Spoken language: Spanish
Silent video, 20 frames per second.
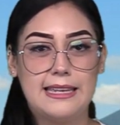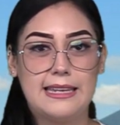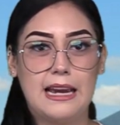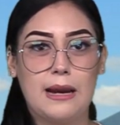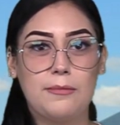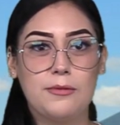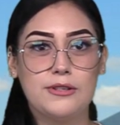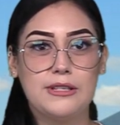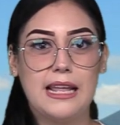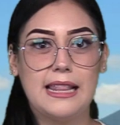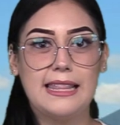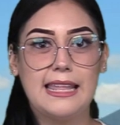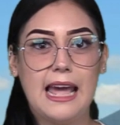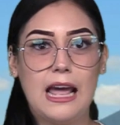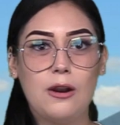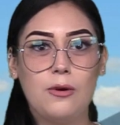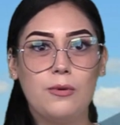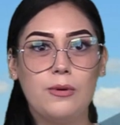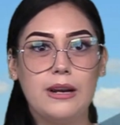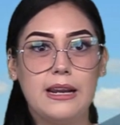Llegamos al
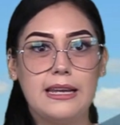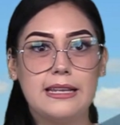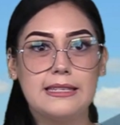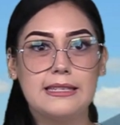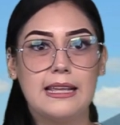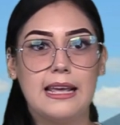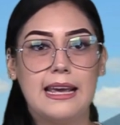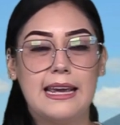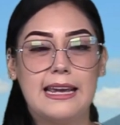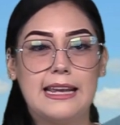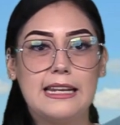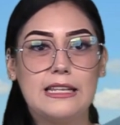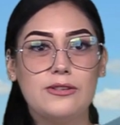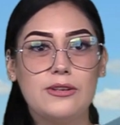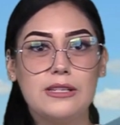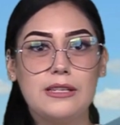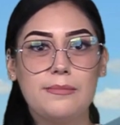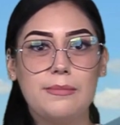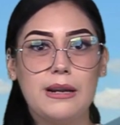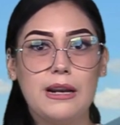día lunes,
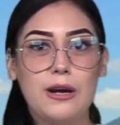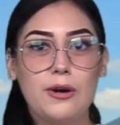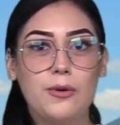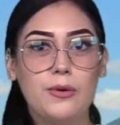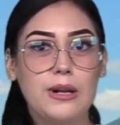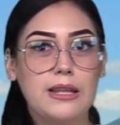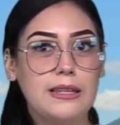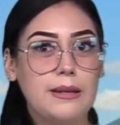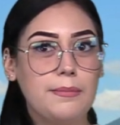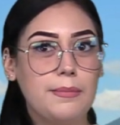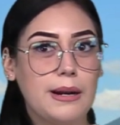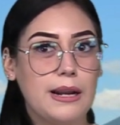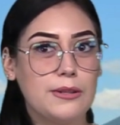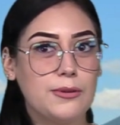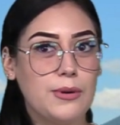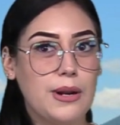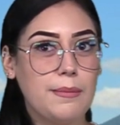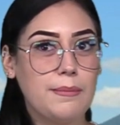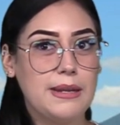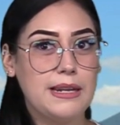inicio de semana con una
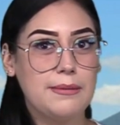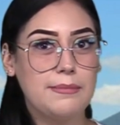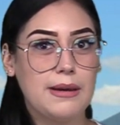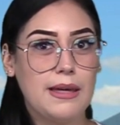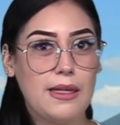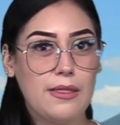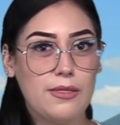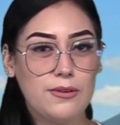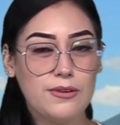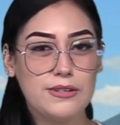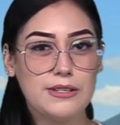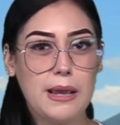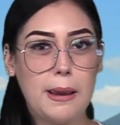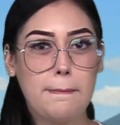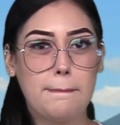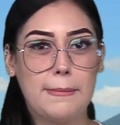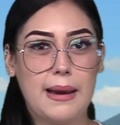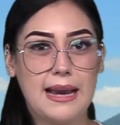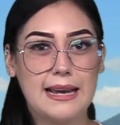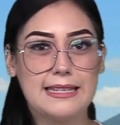temperatura mínima de
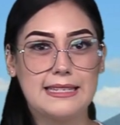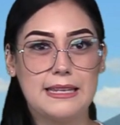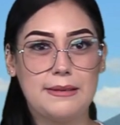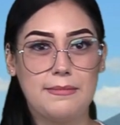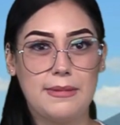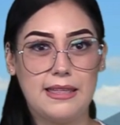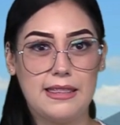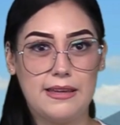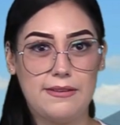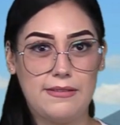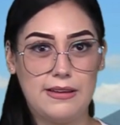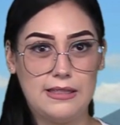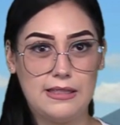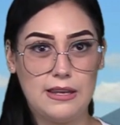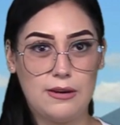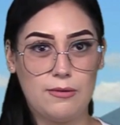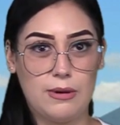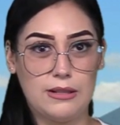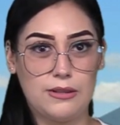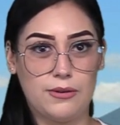12, máxima de
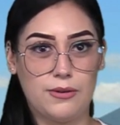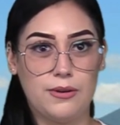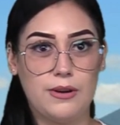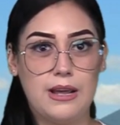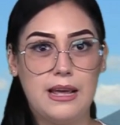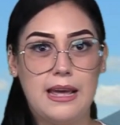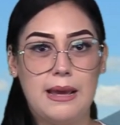24.